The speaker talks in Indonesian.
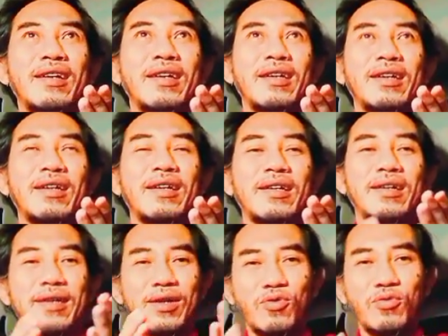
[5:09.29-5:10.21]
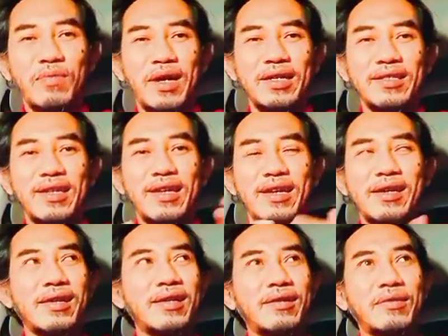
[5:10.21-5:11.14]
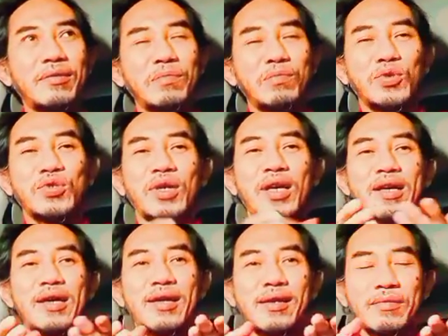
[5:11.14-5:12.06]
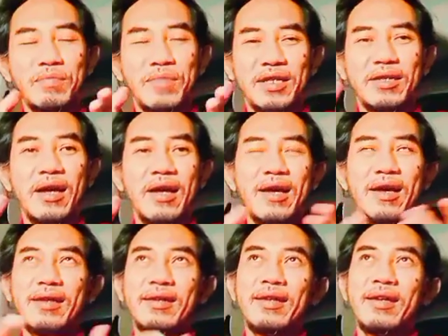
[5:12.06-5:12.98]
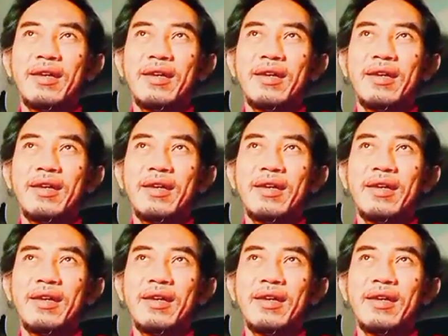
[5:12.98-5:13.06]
eh, rumahnya besar, megah